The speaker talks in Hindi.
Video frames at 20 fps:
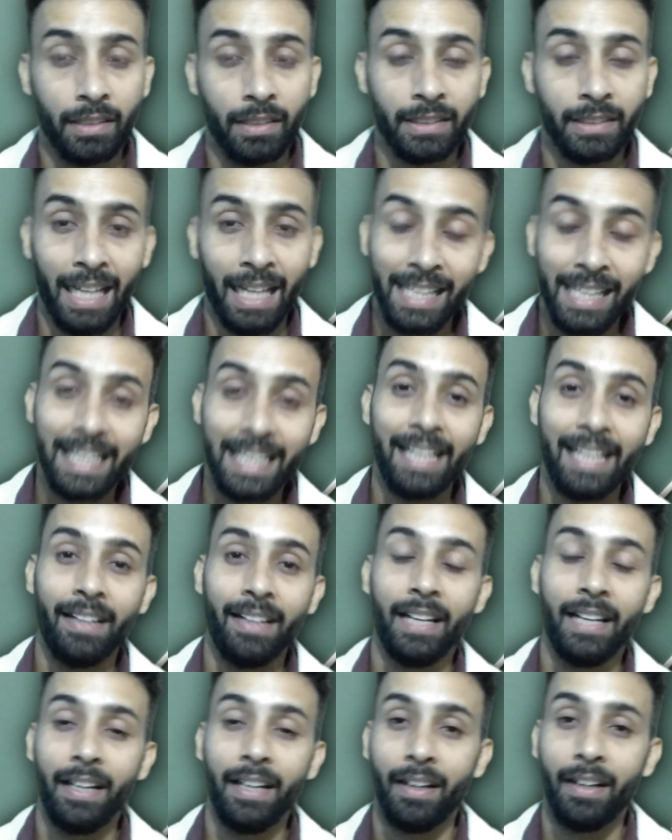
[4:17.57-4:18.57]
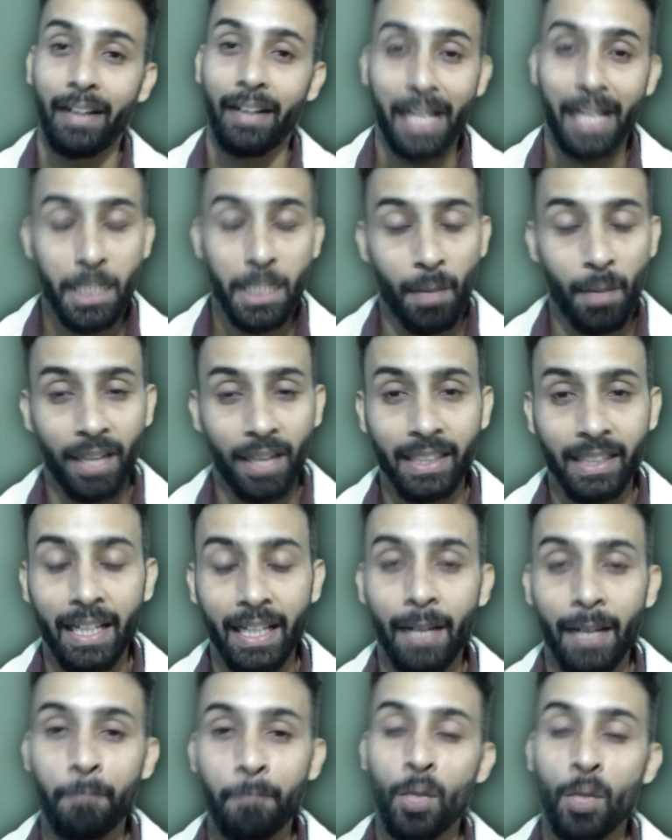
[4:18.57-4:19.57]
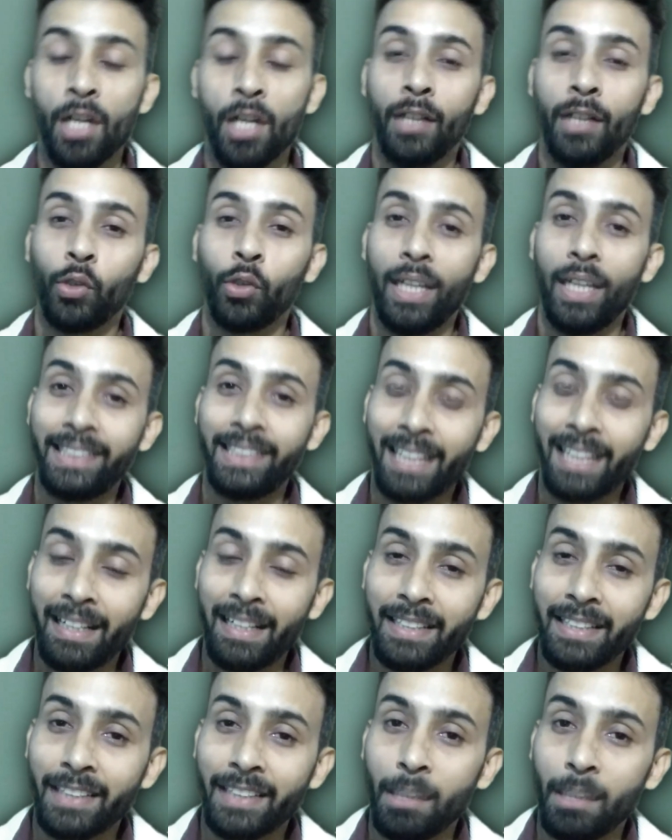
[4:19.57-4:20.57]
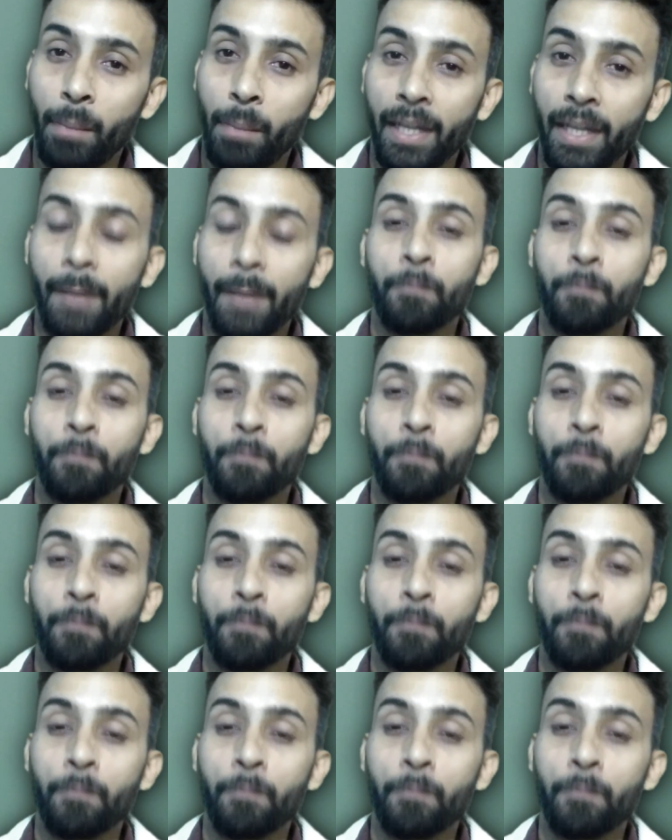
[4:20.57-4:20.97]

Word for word: साल की रेंज में आती है तो ऐसी कंडीशन में